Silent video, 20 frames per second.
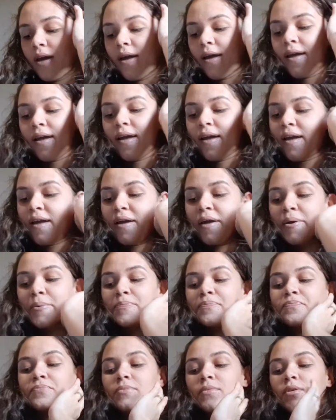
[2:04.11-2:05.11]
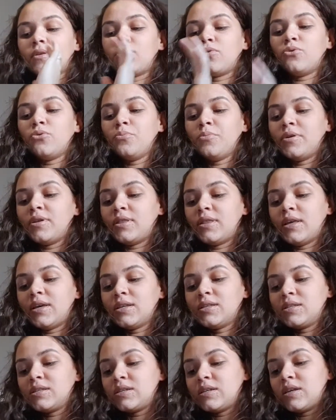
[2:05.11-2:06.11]
É, no,
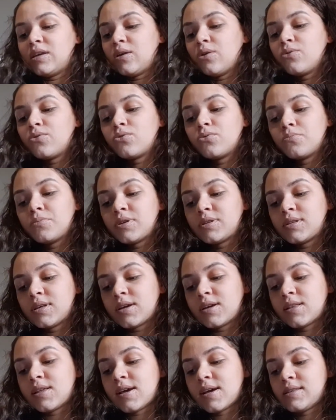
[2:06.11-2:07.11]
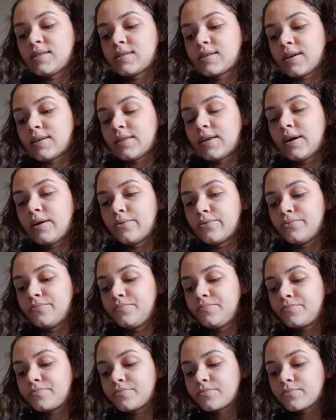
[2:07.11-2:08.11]
nesse, eu comecei a criar esse canal,
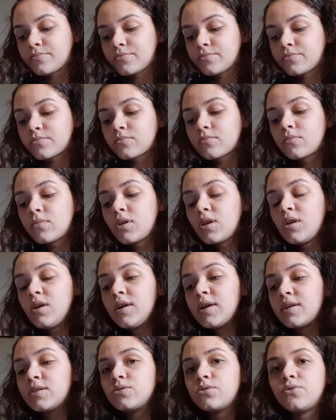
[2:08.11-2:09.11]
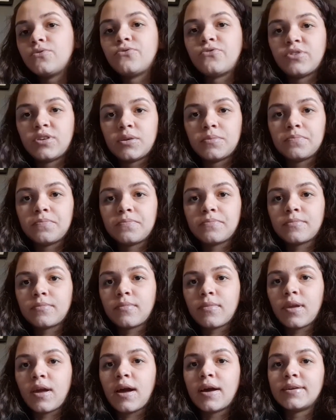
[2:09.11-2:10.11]
resolvi
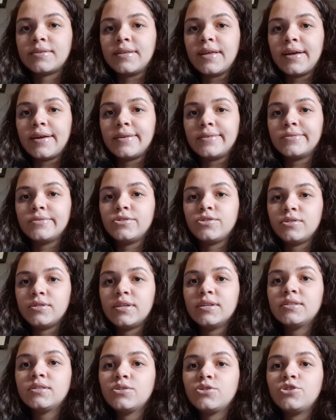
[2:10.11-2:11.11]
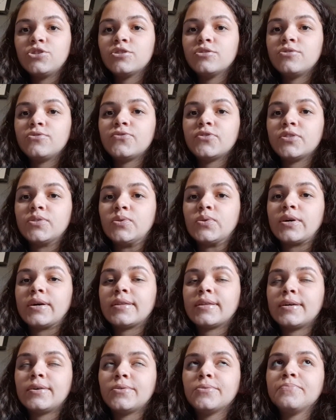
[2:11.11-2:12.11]
a ideia de decidir de fazer o
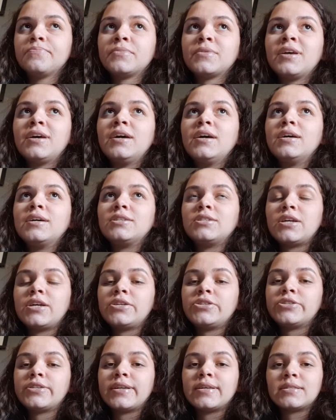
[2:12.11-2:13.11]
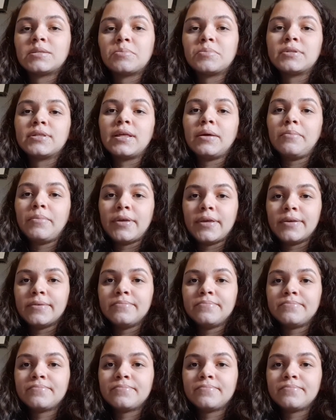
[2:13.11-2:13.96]
canal, gente, nessa pandemia.